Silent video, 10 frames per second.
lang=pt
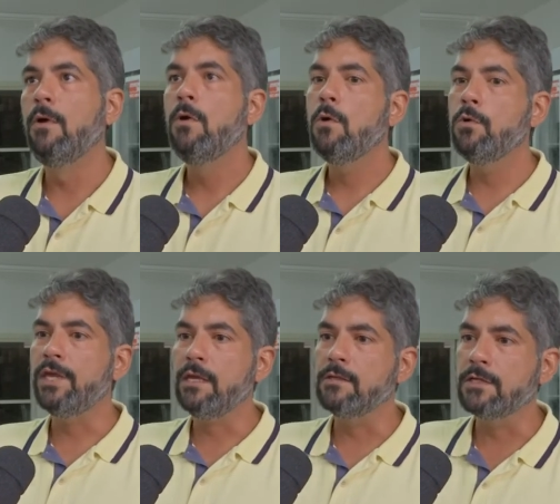O
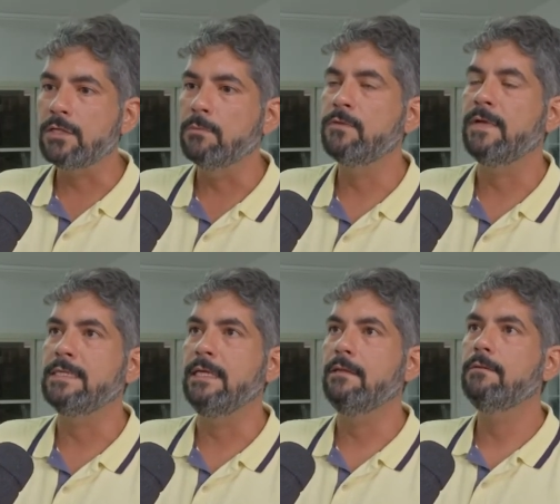que, que nós estamos
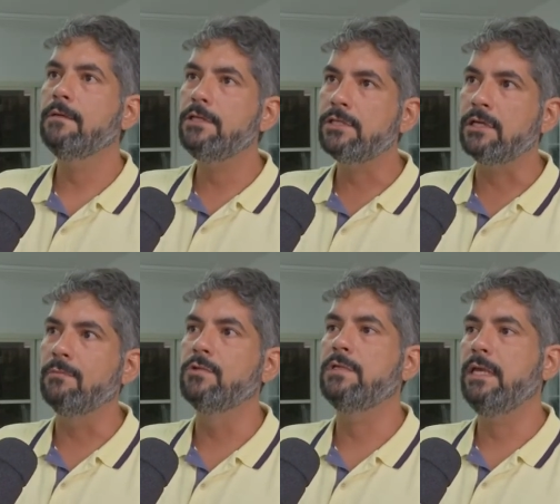fazendo?
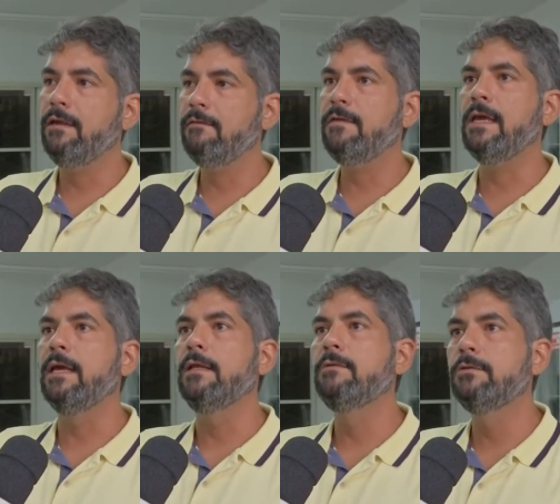Estamos
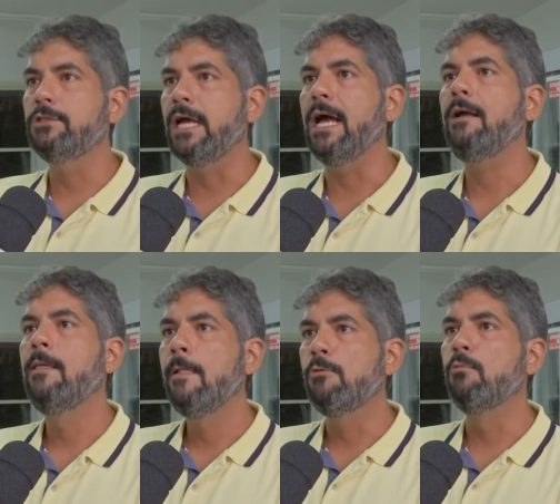enviando já
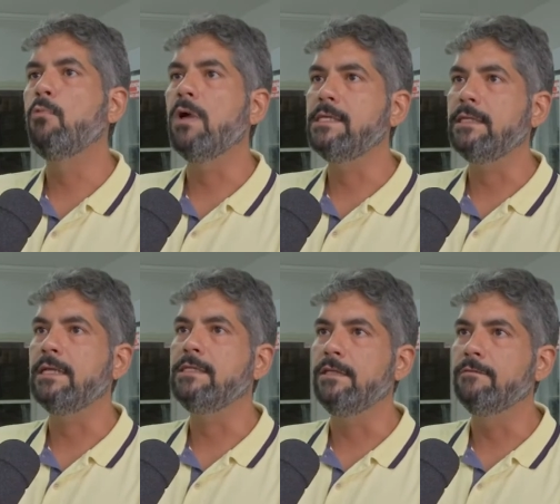um
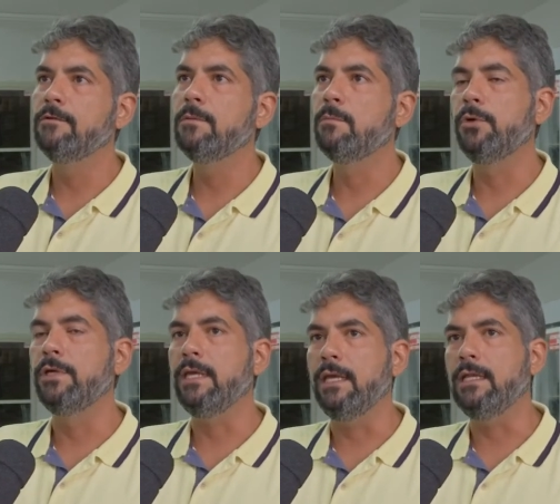quantitativo,
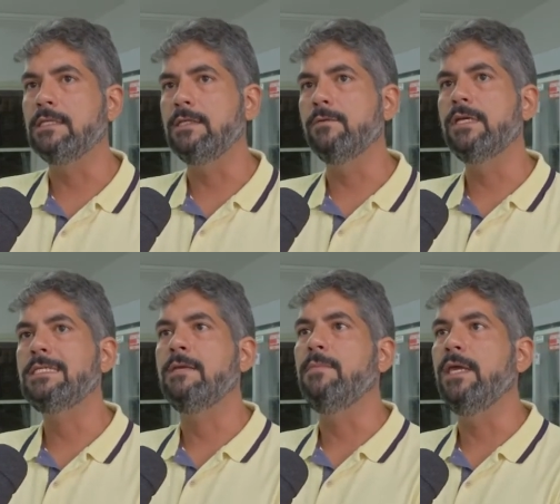porque eles iam
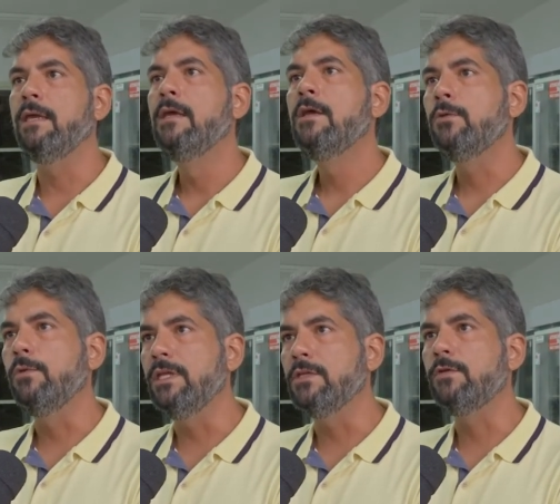receber no
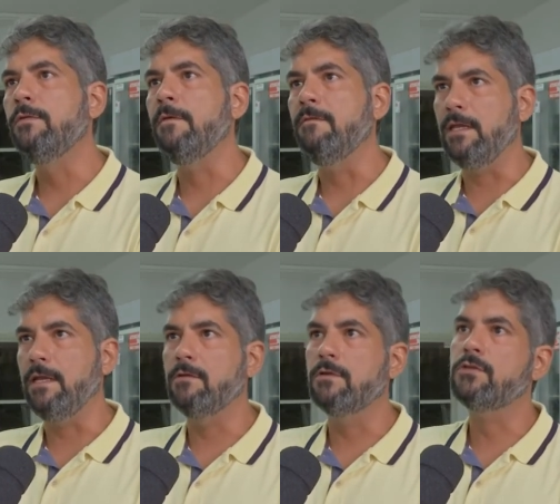início de
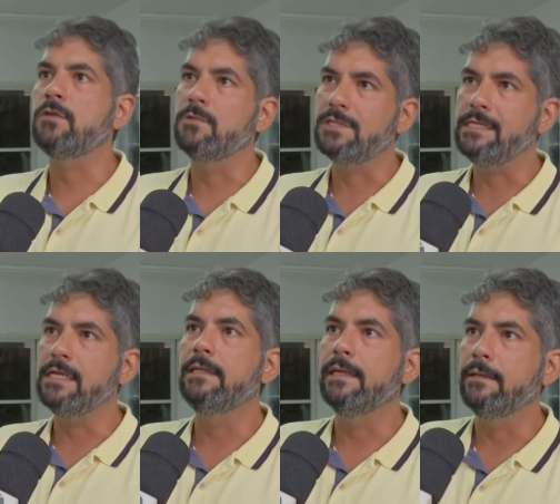fevereiro, nós estamos
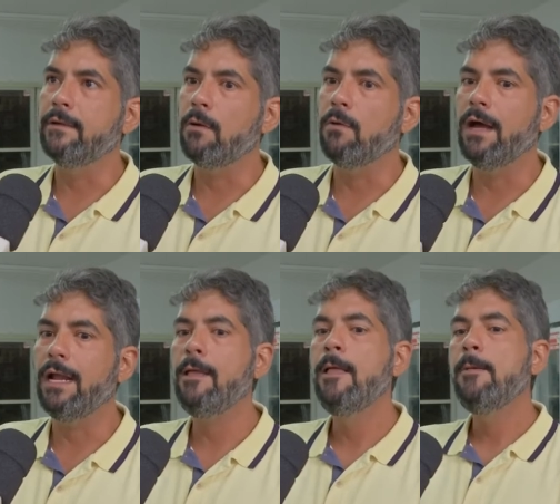adiantando
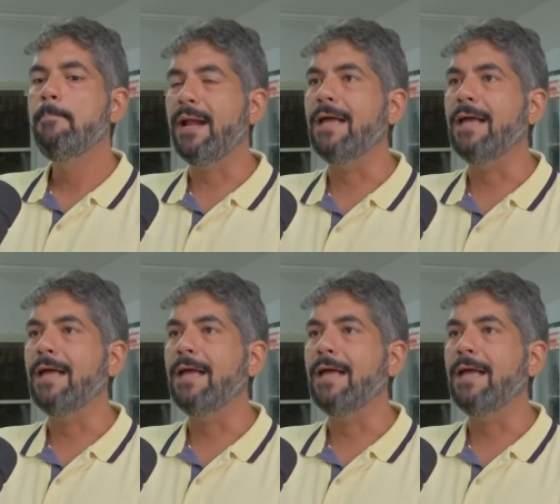agora para